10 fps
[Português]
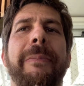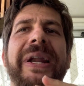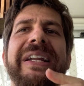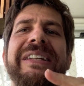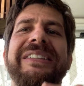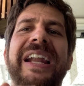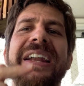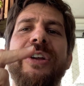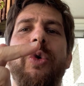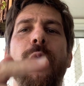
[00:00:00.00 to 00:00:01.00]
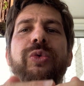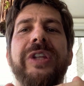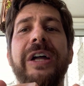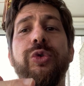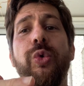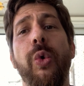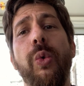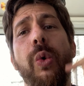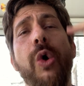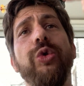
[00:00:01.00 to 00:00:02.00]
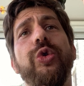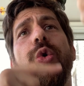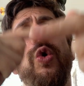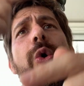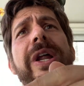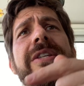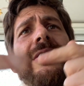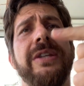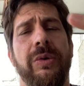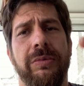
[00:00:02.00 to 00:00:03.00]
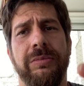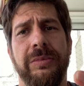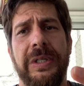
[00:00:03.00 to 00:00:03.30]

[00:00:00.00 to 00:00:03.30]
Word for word: para entrar em contato com o outro coração.